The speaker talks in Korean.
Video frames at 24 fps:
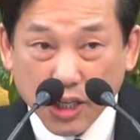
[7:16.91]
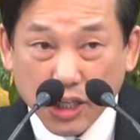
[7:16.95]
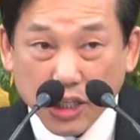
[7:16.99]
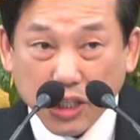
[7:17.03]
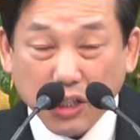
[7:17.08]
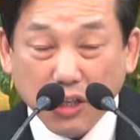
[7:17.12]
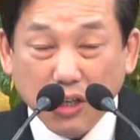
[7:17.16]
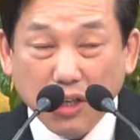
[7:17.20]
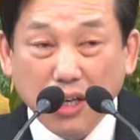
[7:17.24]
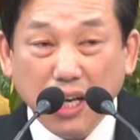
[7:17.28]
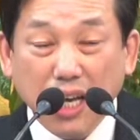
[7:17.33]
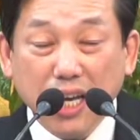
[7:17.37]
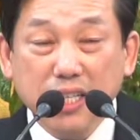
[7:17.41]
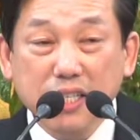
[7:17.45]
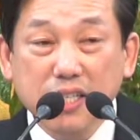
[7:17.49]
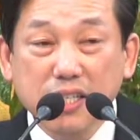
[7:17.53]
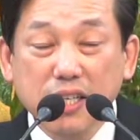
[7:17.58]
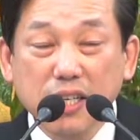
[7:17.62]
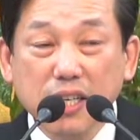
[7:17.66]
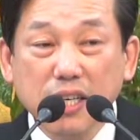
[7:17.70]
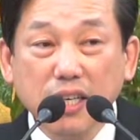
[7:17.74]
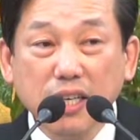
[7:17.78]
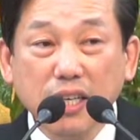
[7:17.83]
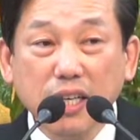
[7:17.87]
영의
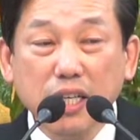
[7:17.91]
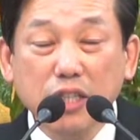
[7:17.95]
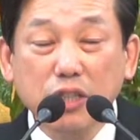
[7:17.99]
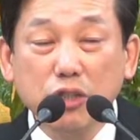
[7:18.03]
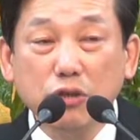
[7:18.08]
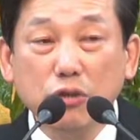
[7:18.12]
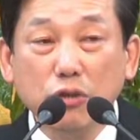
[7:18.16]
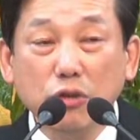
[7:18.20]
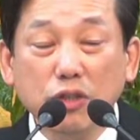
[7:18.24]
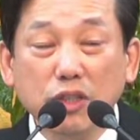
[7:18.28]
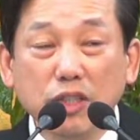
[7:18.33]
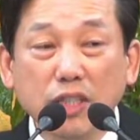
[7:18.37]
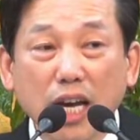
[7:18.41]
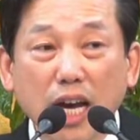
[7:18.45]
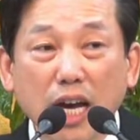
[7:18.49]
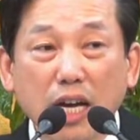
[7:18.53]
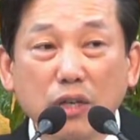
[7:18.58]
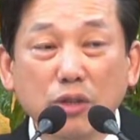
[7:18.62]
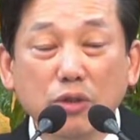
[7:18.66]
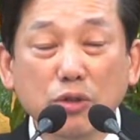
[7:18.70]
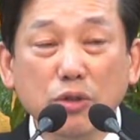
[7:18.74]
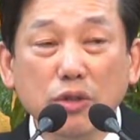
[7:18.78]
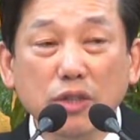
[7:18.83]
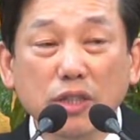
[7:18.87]
세계에서도
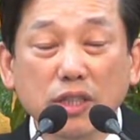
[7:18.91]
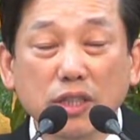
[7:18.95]
창조,